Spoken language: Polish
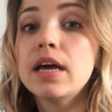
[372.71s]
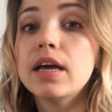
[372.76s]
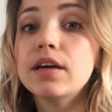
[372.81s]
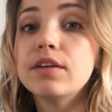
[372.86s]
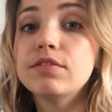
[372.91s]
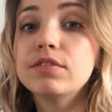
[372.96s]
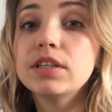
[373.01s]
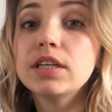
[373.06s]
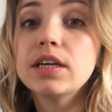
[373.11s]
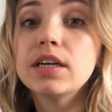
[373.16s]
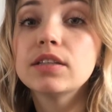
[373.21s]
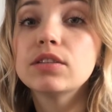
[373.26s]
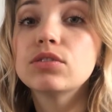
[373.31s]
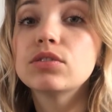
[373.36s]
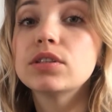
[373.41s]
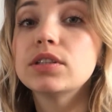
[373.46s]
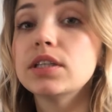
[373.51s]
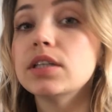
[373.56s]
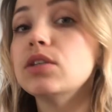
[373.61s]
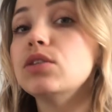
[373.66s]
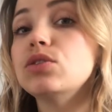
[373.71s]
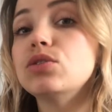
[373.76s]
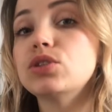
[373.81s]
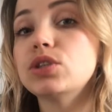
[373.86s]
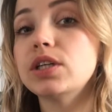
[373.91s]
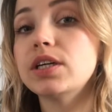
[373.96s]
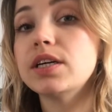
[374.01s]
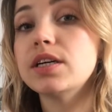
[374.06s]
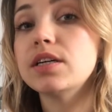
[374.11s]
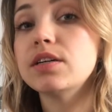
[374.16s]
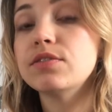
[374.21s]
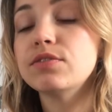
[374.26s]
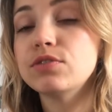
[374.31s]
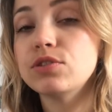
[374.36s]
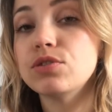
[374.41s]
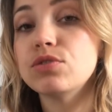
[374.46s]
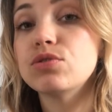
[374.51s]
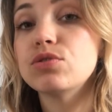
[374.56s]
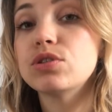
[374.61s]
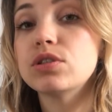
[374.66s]
E, wynika to z tego, że w
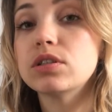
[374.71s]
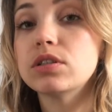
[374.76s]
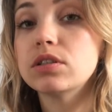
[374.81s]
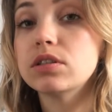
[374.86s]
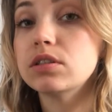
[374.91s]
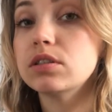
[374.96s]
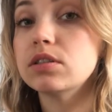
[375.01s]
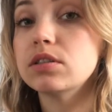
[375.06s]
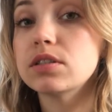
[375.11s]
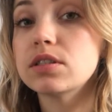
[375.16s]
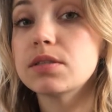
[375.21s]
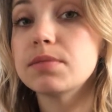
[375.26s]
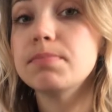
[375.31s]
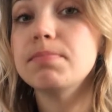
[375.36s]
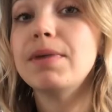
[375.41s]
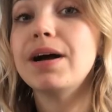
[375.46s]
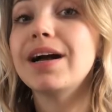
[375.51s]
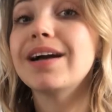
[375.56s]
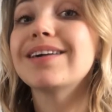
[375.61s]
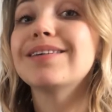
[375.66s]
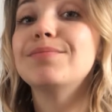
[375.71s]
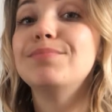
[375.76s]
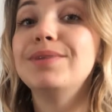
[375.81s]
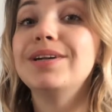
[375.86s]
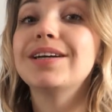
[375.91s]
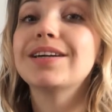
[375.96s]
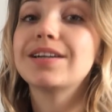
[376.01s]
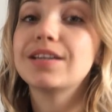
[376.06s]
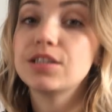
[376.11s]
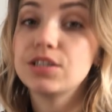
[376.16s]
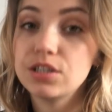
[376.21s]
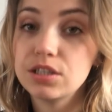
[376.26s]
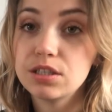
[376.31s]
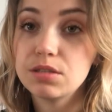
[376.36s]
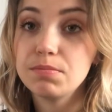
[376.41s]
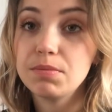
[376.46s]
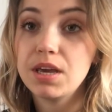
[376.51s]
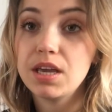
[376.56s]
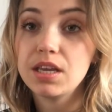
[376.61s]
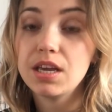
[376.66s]
ciąży smak mleka się
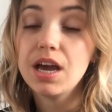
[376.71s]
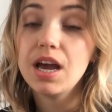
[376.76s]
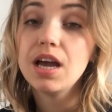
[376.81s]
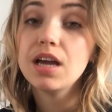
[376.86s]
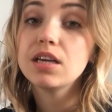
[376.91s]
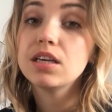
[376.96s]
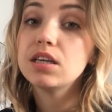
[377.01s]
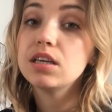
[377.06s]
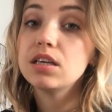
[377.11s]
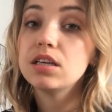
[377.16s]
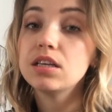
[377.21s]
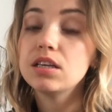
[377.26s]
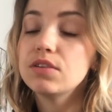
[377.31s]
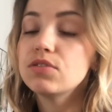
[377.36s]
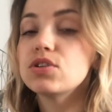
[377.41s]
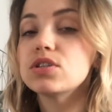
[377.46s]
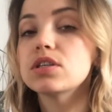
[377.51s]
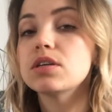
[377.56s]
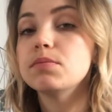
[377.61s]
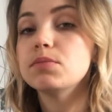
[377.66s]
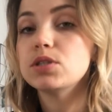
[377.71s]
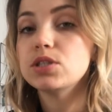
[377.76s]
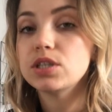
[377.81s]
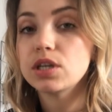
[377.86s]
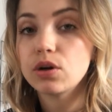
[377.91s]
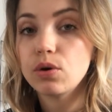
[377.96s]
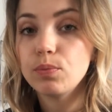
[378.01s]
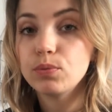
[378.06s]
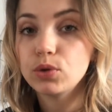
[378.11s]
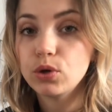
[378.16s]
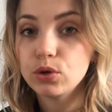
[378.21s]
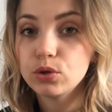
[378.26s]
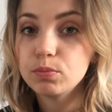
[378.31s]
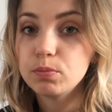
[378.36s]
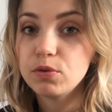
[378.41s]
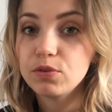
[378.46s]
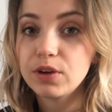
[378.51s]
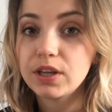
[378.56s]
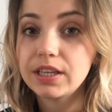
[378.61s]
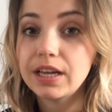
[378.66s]
zmienia i nie wszystkim dzieciakom to
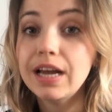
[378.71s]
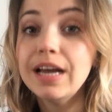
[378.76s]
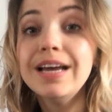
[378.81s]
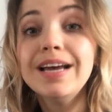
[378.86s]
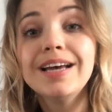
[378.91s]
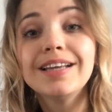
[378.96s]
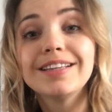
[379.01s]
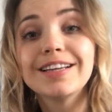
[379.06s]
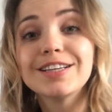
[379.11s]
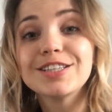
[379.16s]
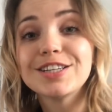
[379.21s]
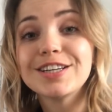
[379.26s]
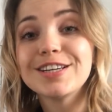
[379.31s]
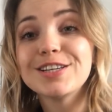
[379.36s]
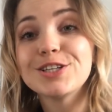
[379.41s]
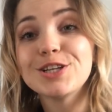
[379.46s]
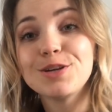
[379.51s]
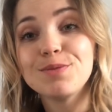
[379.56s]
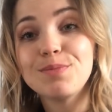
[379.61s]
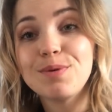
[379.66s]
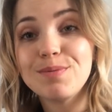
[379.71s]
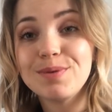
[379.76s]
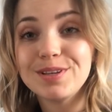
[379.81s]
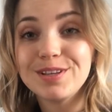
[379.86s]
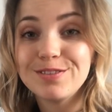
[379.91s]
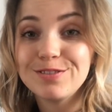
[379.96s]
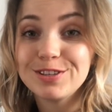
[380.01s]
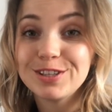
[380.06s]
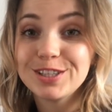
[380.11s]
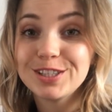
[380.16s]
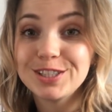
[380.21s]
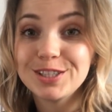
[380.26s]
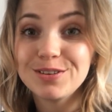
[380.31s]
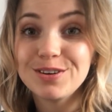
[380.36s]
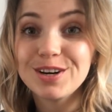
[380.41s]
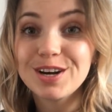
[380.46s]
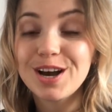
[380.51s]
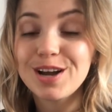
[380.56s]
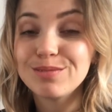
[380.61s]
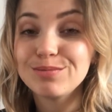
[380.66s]
odpowiada. Także jeżeli mama nawet
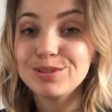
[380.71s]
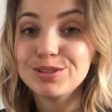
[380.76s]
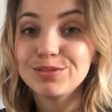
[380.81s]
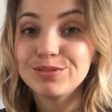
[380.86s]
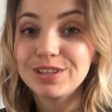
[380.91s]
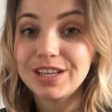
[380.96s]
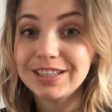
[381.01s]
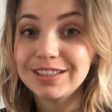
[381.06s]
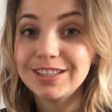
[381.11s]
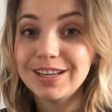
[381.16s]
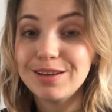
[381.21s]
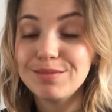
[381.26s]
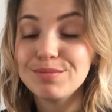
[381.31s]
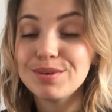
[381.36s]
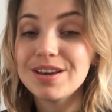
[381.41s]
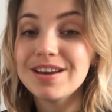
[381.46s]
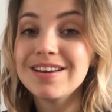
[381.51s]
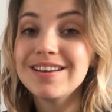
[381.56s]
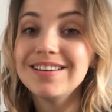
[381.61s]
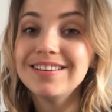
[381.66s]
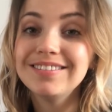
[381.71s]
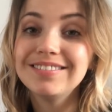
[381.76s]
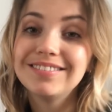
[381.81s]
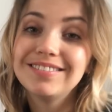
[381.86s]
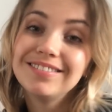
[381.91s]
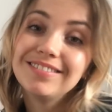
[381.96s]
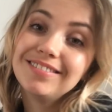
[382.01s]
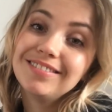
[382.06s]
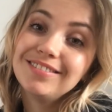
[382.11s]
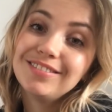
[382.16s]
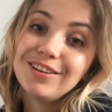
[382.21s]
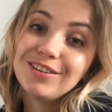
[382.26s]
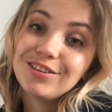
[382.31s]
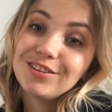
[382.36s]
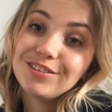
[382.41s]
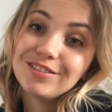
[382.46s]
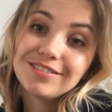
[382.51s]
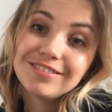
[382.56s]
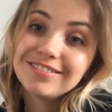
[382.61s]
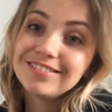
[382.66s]
chciała karmić w tandemie, e, no
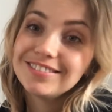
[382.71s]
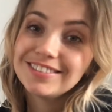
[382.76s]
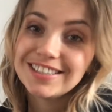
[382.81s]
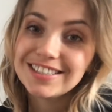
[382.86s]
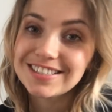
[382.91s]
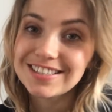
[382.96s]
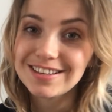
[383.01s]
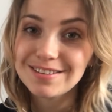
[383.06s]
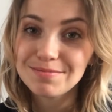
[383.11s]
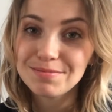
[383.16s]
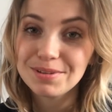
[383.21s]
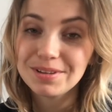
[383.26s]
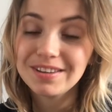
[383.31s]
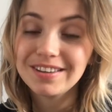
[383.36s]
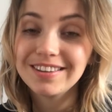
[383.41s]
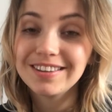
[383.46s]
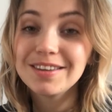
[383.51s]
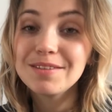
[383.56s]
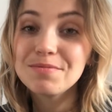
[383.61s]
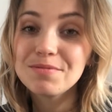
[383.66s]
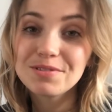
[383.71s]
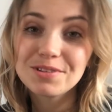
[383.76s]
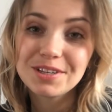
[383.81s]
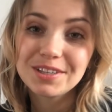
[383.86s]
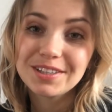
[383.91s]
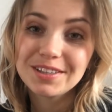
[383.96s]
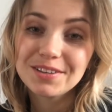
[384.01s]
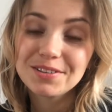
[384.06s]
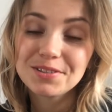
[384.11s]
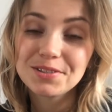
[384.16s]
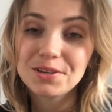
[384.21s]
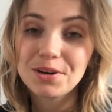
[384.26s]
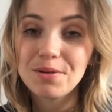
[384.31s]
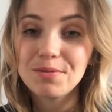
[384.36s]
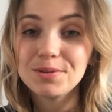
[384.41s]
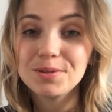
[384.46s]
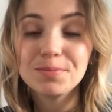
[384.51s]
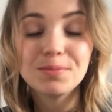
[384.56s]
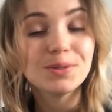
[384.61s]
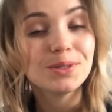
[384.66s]
to czasami nie może tego
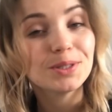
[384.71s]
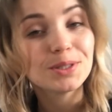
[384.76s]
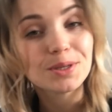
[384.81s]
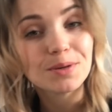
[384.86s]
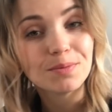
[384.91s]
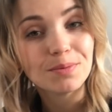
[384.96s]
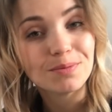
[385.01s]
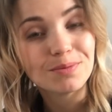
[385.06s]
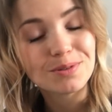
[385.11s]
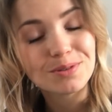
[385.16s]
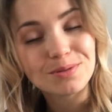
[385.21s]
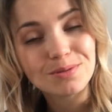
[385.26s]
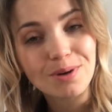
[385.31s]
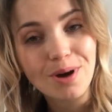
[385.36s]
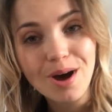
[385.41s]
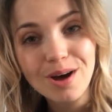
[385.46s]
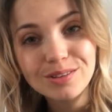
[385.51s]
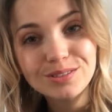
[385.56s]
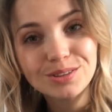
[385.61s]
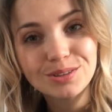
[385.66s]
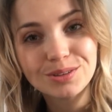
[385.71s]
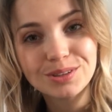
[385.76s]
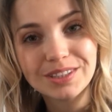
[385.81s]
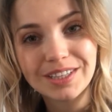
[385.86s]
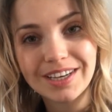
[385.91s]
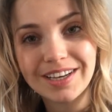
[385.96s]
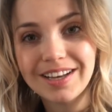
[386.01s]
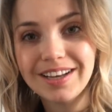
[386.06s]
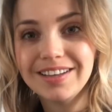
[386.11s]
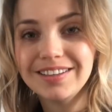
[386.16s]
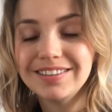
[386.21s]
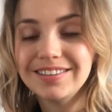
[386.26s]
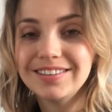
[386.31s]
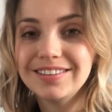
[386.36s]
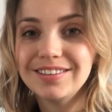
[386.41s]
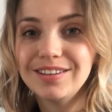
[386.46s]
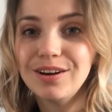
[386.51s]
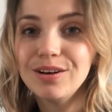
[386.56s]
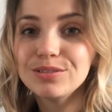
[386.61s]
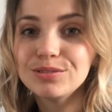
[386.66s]
zrobić, bo dziecko po prostu odrzuca,
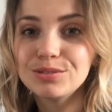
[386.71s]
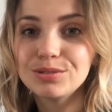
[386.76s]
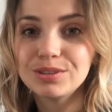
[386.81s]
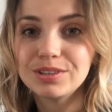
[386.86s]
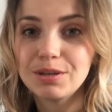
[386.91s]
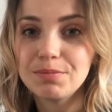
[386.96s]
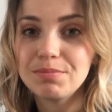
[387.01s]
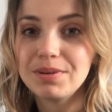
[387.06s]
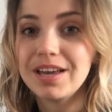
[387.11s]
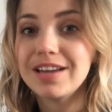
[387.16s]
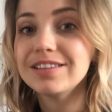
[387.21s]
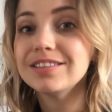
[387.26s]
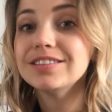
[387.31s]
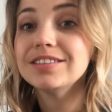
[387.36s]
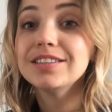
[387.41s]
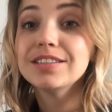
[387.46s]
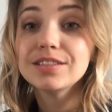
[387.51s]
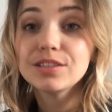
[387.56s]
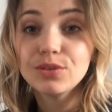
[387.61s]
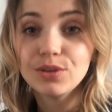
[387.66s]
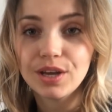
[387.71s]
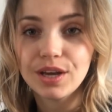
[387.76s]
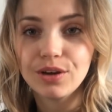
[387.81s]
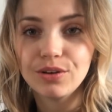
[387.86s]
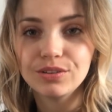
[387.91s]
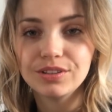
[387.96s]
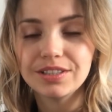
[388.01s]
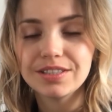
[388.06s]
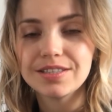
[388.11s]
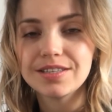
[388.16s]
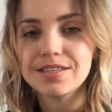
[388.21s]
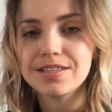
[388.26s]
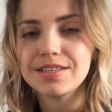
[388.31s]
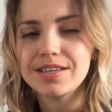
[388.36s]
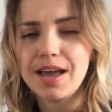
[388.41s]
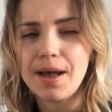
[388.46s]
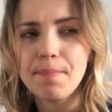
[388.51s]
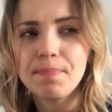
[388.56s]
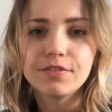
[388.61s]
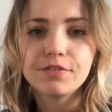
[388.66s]
e, odrzuca piersi. jest to jego
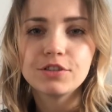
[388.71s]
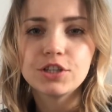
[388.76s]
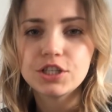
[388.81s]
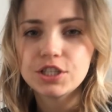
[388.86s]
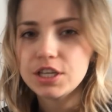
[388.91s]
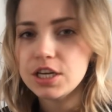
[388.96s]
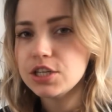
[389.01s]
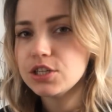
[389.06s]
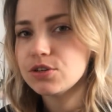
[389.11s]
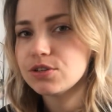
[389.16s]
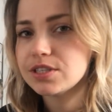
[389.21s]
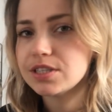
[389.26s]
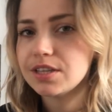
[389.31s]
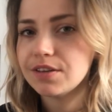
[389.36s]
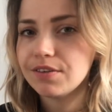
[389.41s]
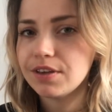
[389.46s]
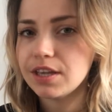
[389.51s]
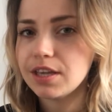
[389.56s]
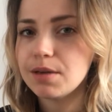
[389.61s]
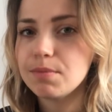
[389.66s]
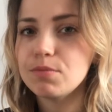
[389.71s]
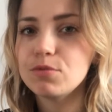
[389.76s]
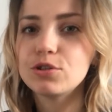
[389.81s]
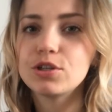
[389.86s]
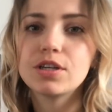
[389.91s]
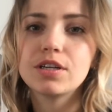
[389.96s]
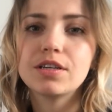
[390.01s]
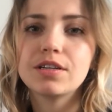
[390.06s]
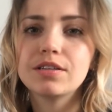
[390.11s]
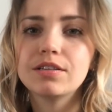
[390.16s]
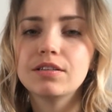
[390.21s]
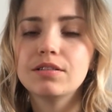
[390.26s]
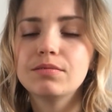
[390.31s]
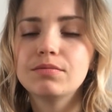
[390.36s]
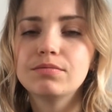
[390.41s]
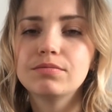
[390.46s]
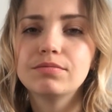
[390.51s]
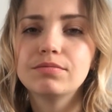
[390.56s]
decyzja. Wcześniejsze odstawienie może